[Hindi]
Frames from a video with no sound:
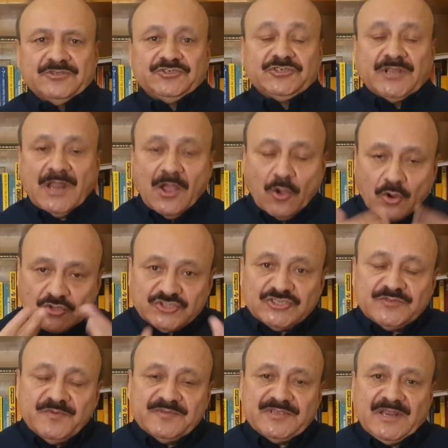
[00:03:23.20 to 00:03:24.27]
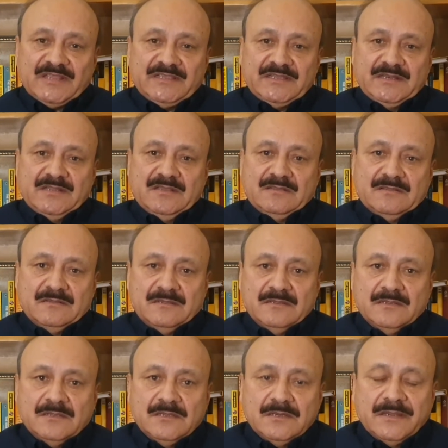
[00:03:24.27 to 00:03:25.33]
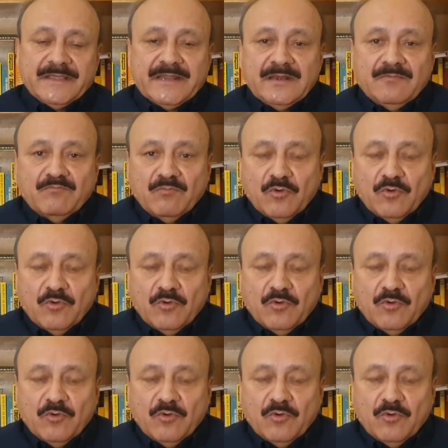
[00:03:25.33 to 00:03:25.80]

शरा और चीज़ में चलाइए ना लेकिन